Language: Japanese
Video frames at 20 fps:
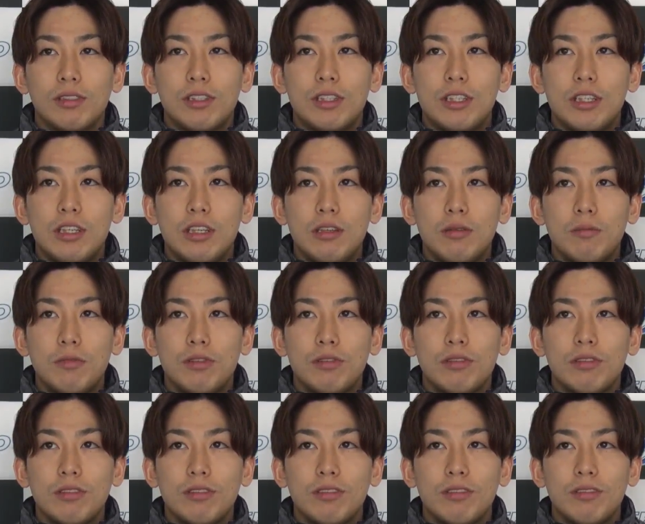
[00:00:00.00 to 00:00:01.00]

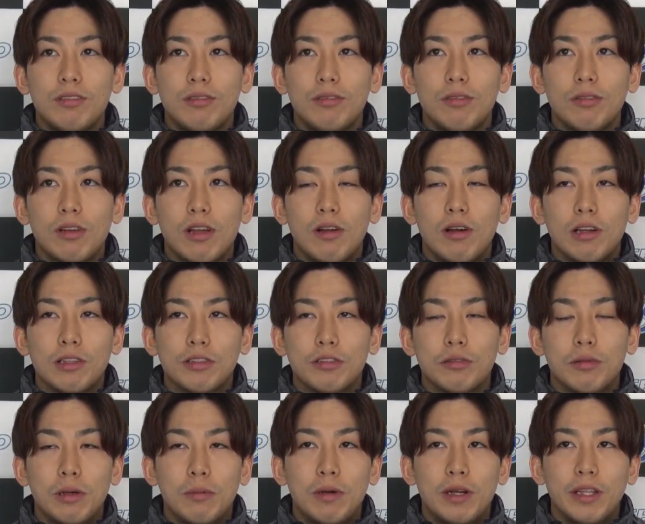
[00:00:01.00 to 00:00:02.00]
チームとかはそ
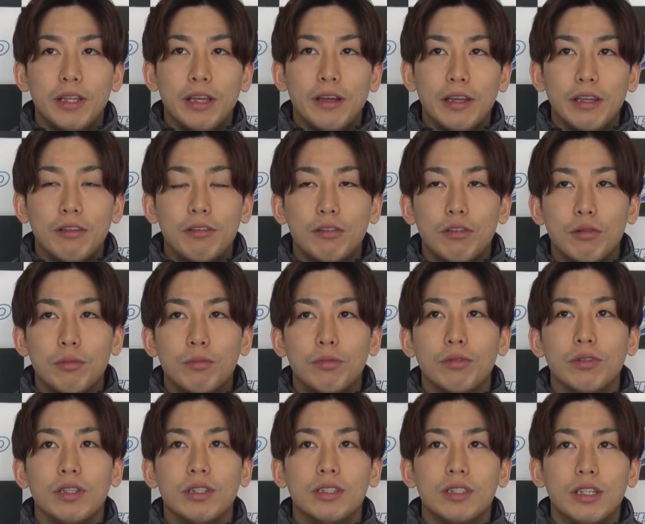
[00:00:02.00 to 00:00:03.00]
のままではいくと思
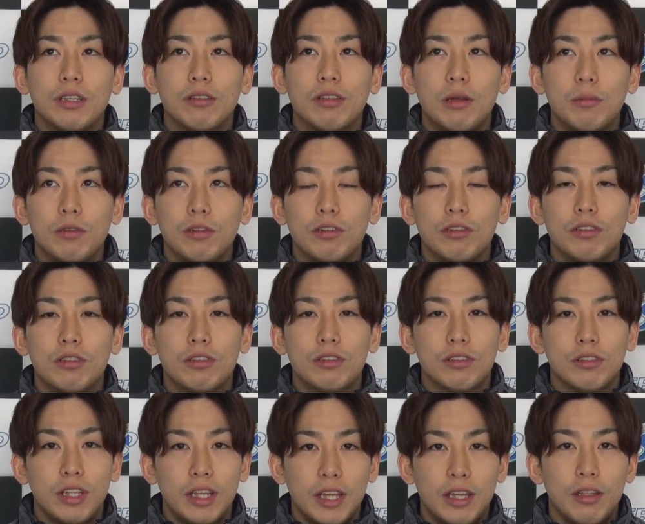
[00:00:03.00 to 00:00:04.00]
うんですけど多分
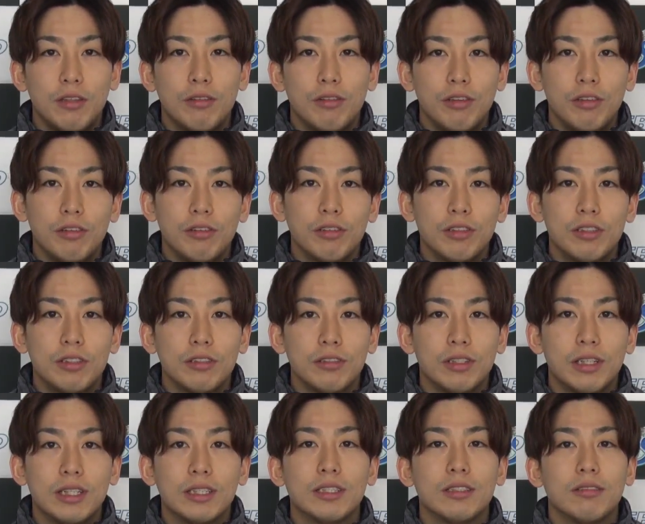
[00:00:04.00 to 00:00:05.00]
グッズでどういうグッズを
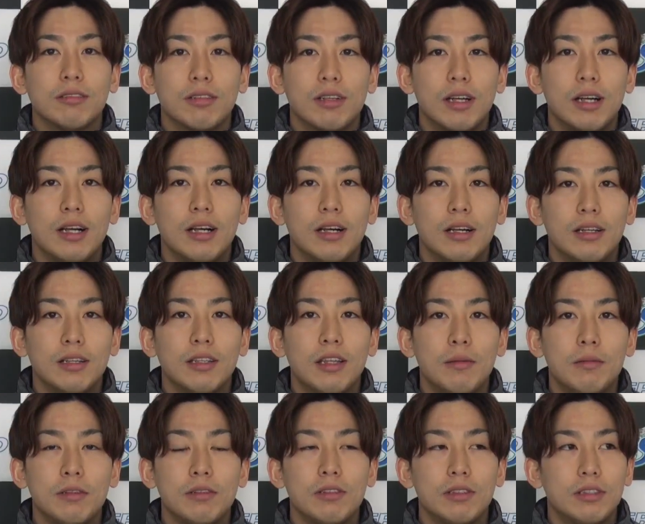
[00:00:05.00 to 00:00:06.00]
出すとか、う
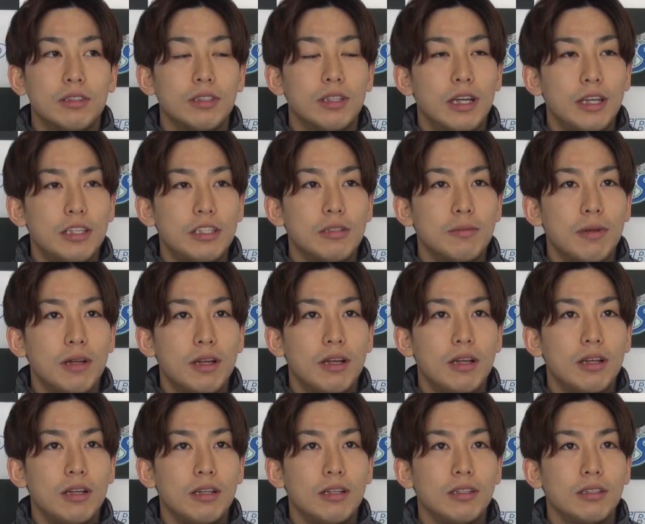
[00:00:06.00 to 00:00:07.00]
ん、グッズが一
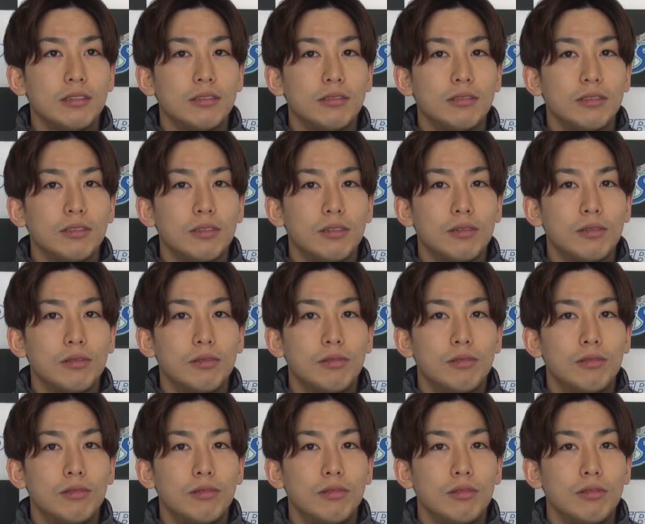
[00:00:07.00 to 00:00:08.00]
番
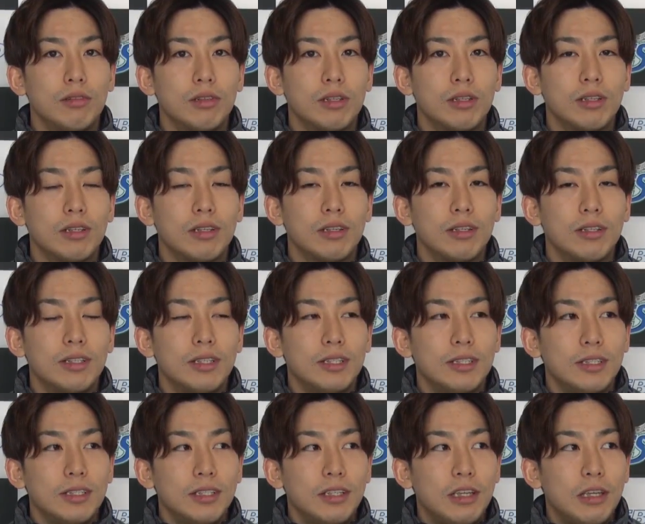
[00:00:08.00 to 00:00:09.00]
こ
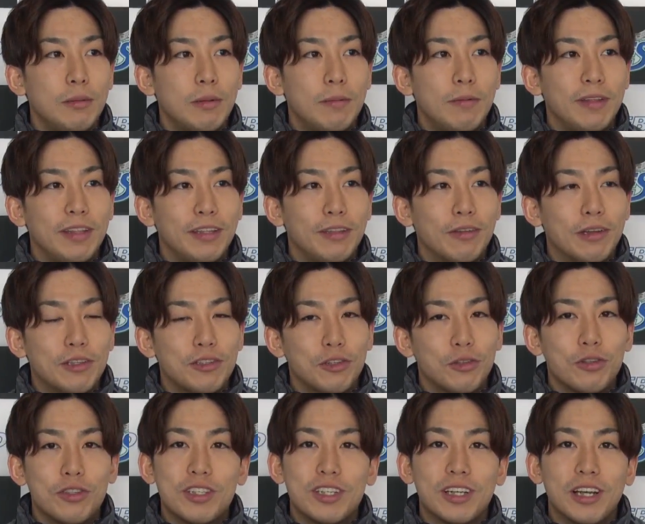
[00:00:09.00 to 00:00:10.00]
う今までとは
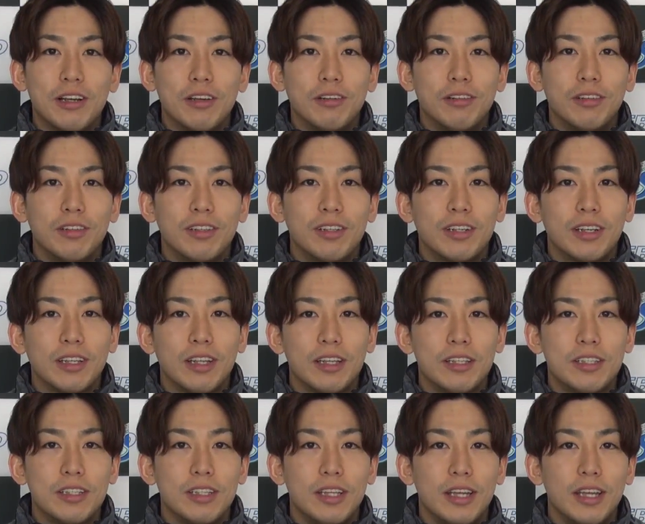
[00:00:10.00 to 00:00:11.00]
ちょっと違う
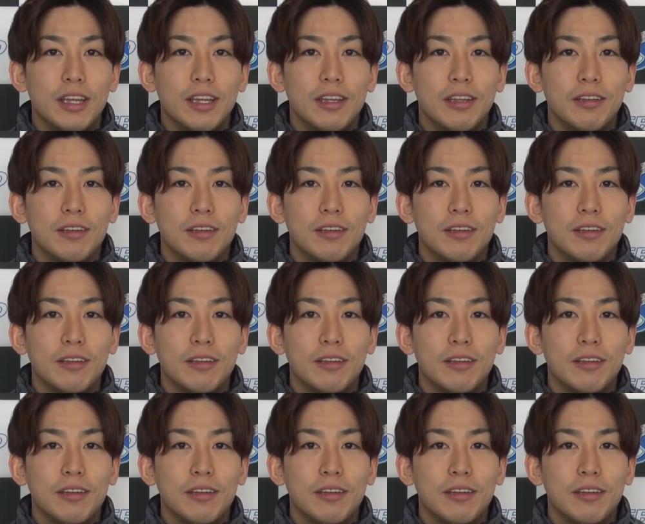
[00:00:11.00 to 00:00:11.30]
形で、